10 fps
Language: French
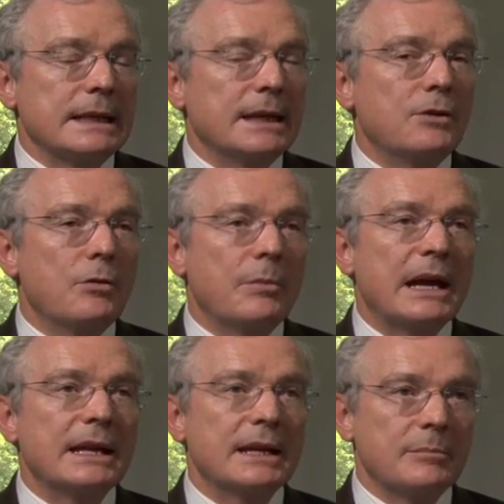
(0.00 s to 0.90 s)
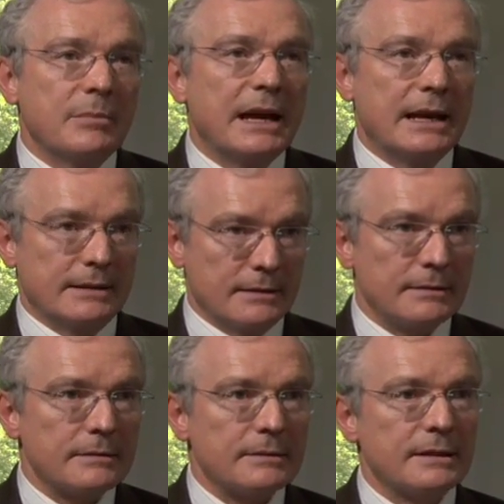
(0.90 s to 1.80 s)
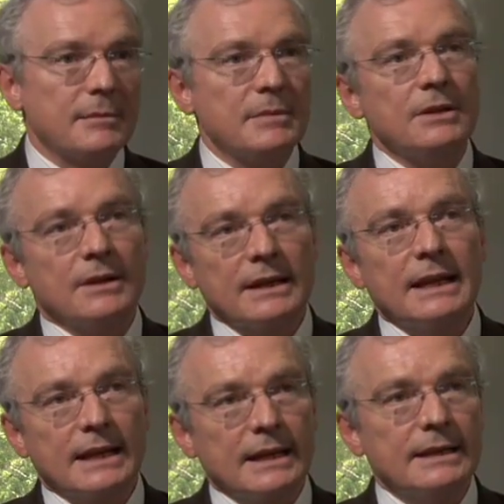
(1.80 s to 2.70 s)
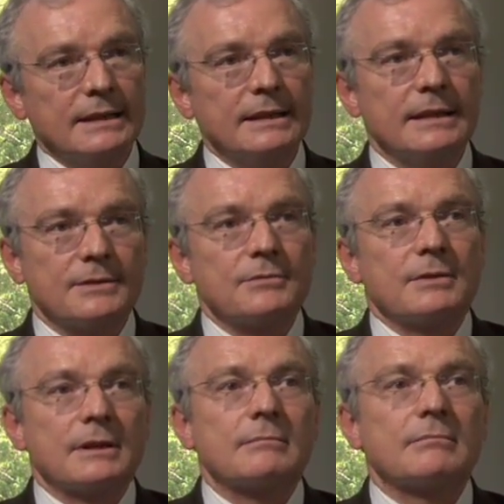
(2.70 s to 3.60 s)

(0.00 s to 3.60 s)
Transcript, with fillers: qui comprend l'impact d'améliorer la qualité des soins.